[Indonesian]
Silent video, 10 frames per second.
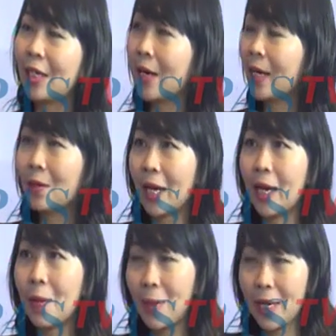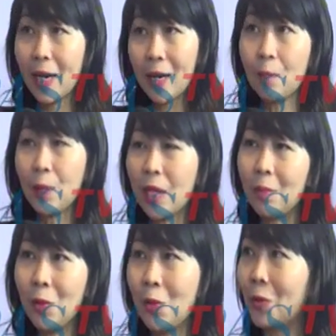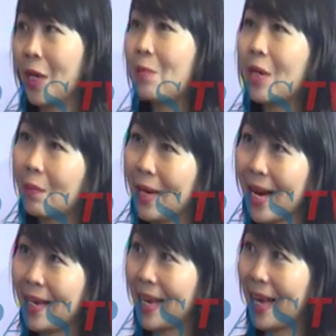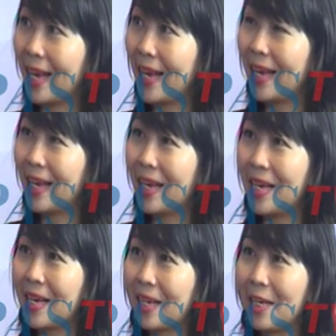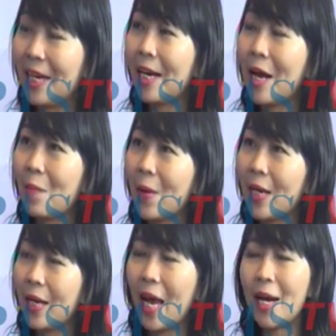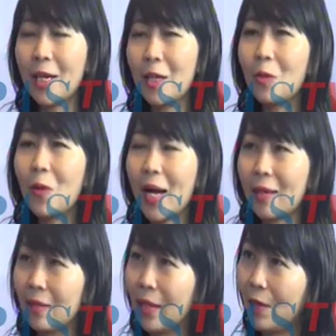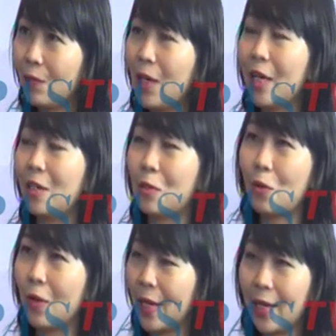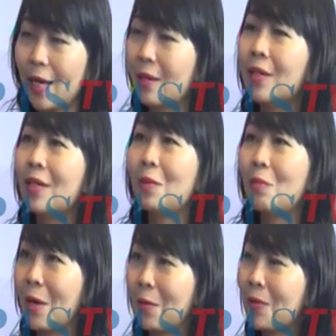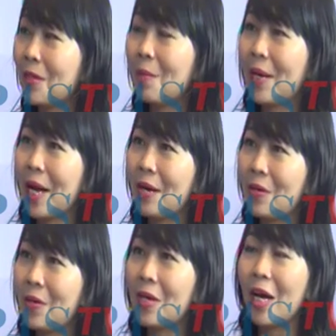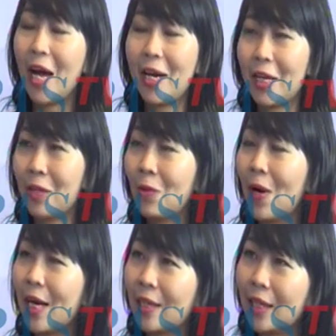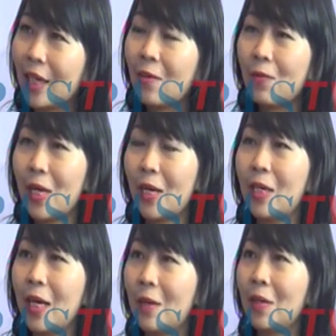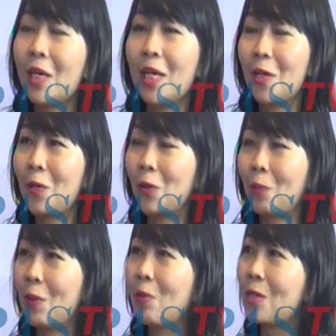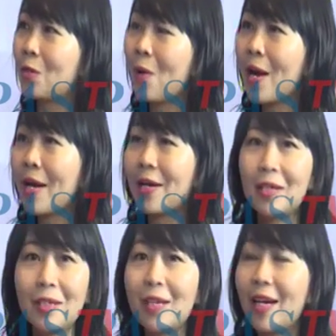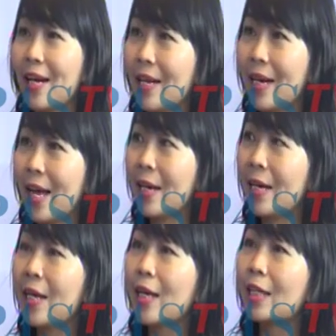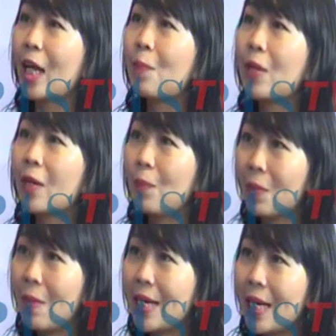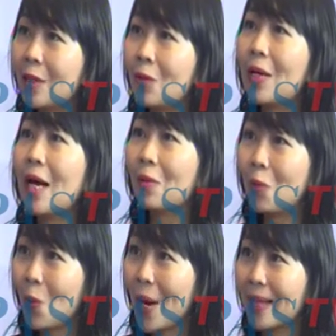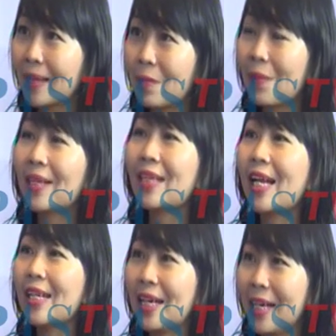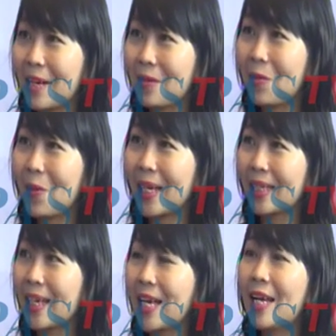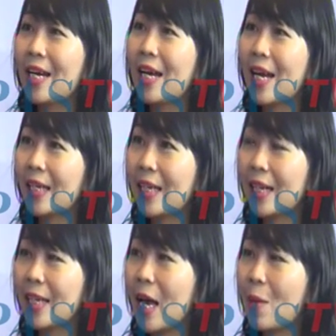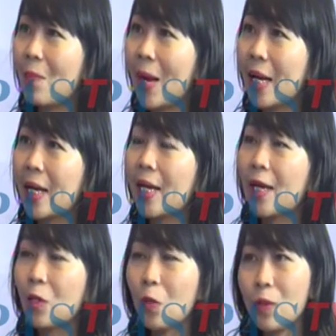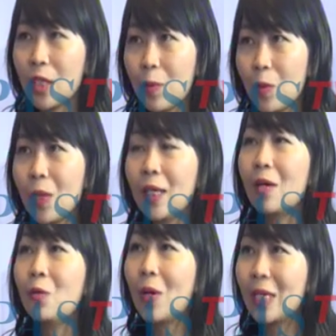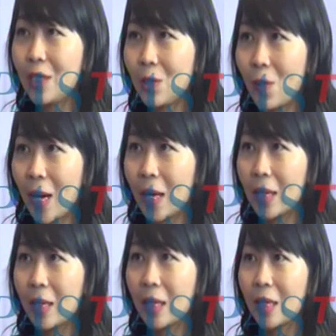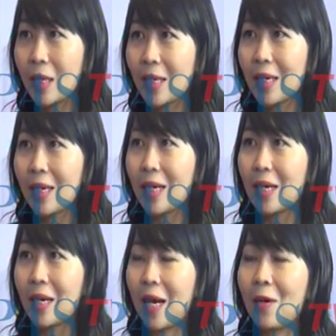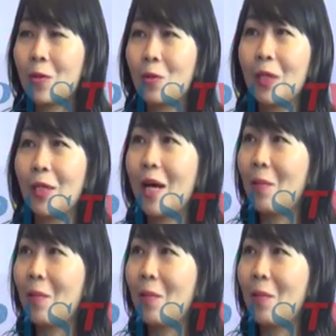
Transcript: kan karena apa? Dia kan pingin menurunkan berat badannya. Hmm. Kayak dia nggak pede. Anak itu aktif, dia ada di sekolah yang bagus di Manado. Anak itu aktif ya dengan ikut paduan suara desa dan lain-lain. Tapi kepribadian itu nggak kuat, mentalnya nggak hmm. kuat, hmm. dan akhirnya apa? Itu bisa berbuat gangguan jiwa. Hmm. Kalau sudah tidak